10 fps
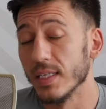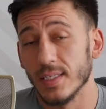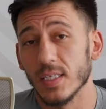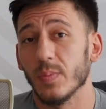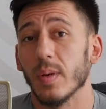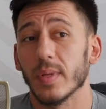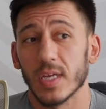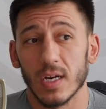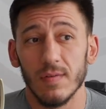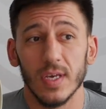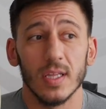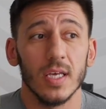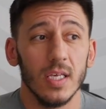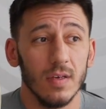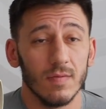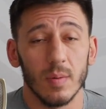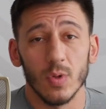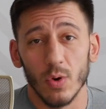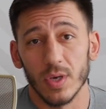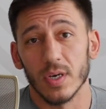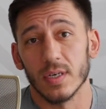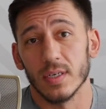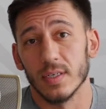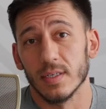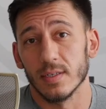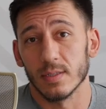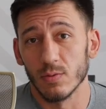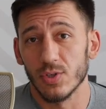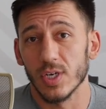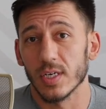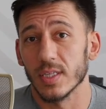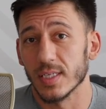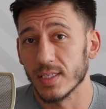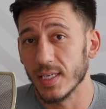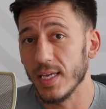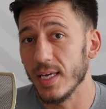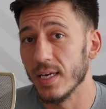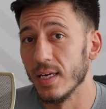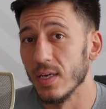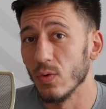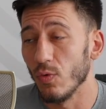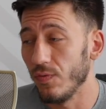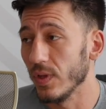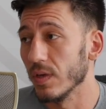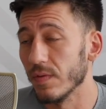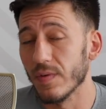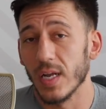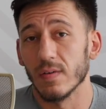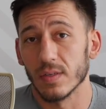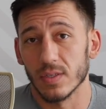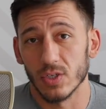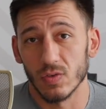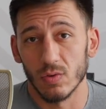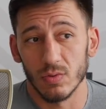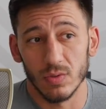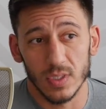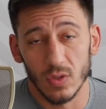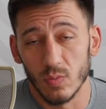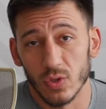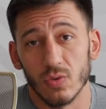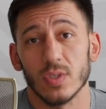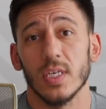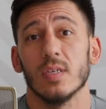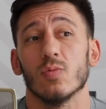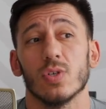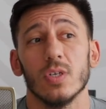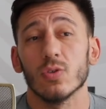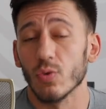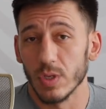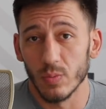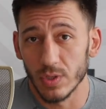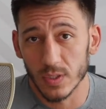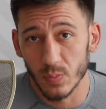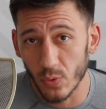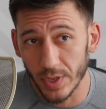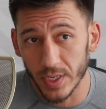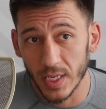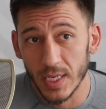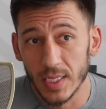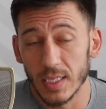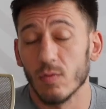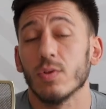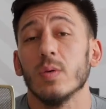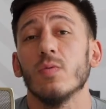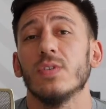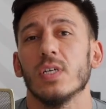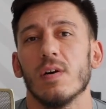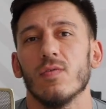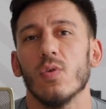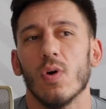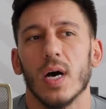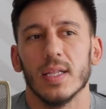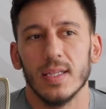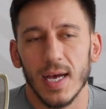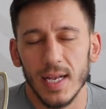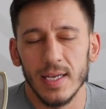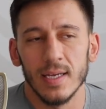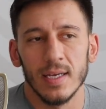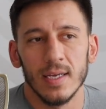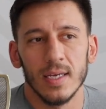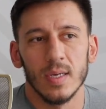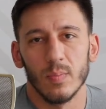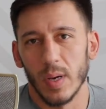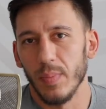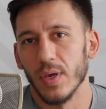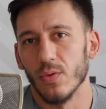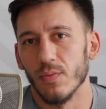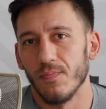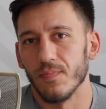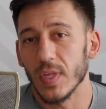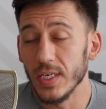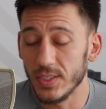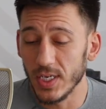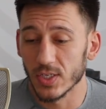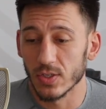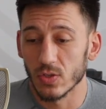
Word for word: Здесь прям откровенно и во многих э, случаях на сцене у Фила вываливался живот. То есть я думаю, что с этим уже никто не будет спорить. Так вот, ему все равно отдали победу. И те же